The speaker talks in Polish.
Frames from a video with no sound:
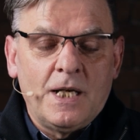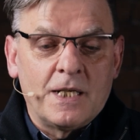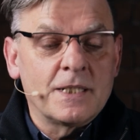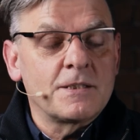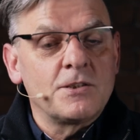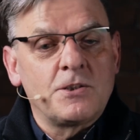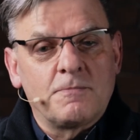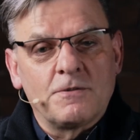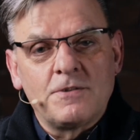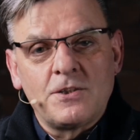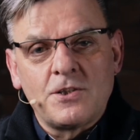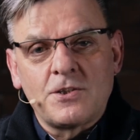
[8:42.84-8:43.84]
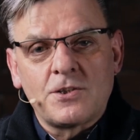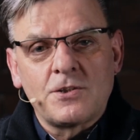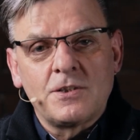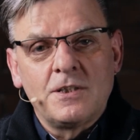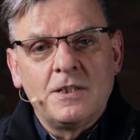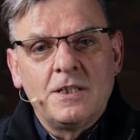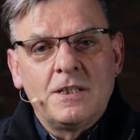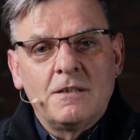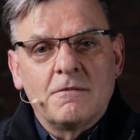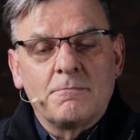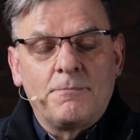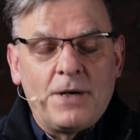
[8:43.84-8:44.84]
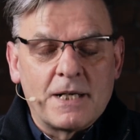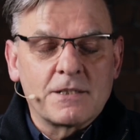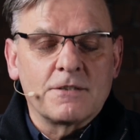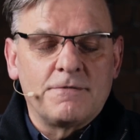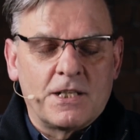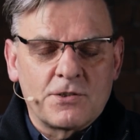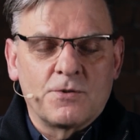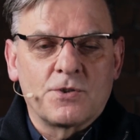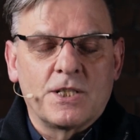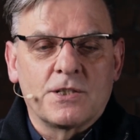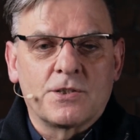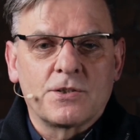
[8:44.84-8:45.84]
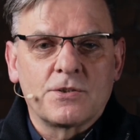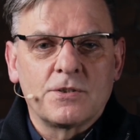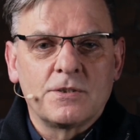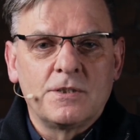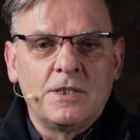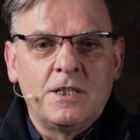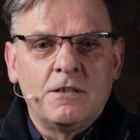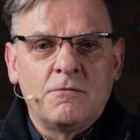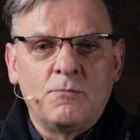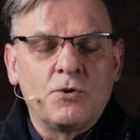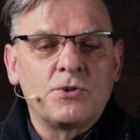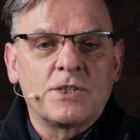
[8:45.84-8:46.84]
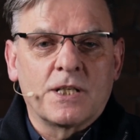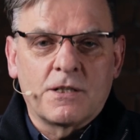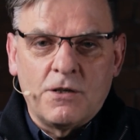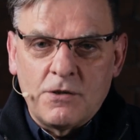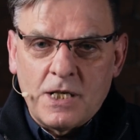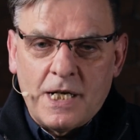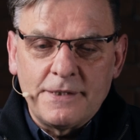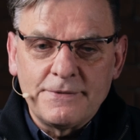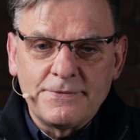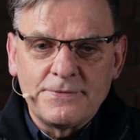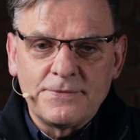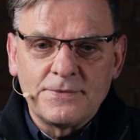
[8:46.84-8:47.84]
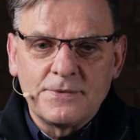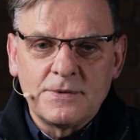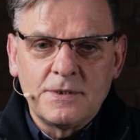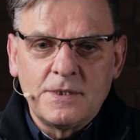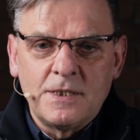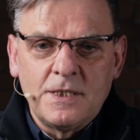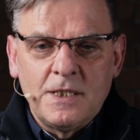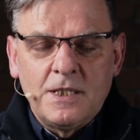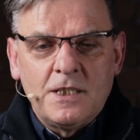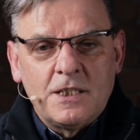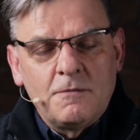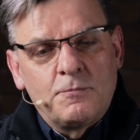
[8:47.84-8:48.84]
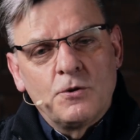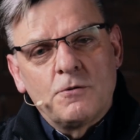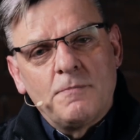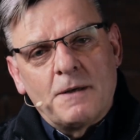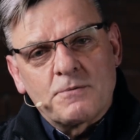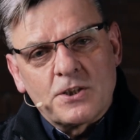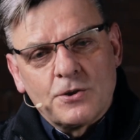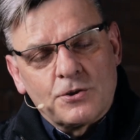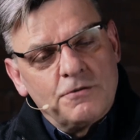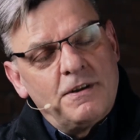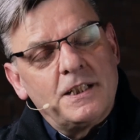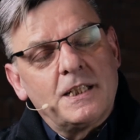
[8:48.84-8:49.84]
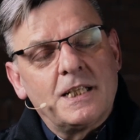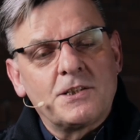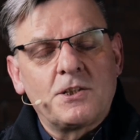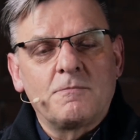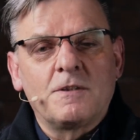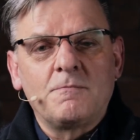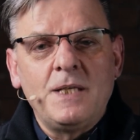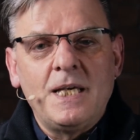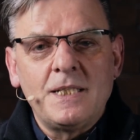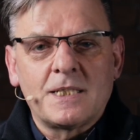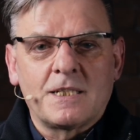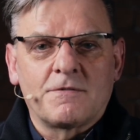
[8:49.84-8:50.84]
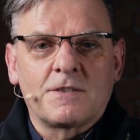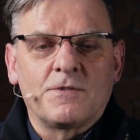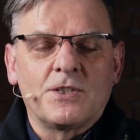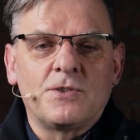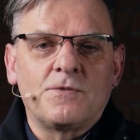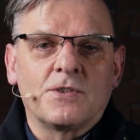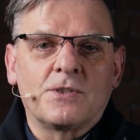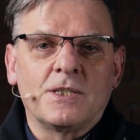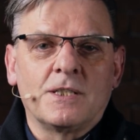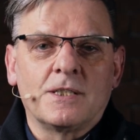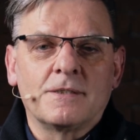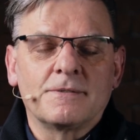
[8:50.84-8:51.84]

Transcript: Ale chcę Ci powiedzieć bardzo ważną rzecz. Bóg Cię kocha i Bóg ma przygotowane dla Ciebie miejsce w swojej świątyni.